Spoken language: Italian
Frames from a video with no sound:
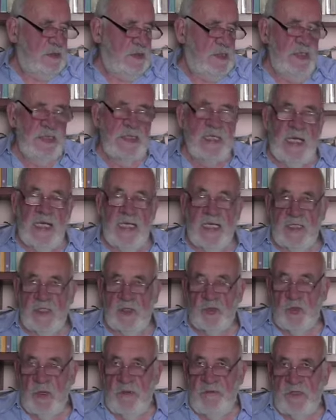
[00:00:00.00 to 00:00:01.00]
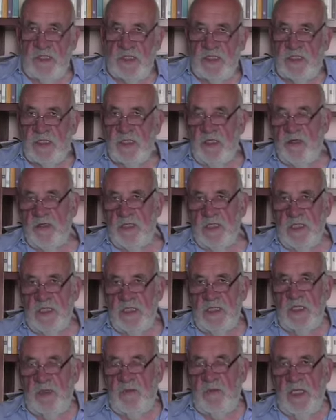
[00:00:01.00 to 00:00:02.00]
ci dà la sua
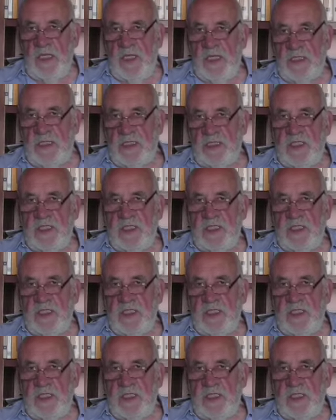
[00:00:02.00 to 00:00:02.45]
versione di quella che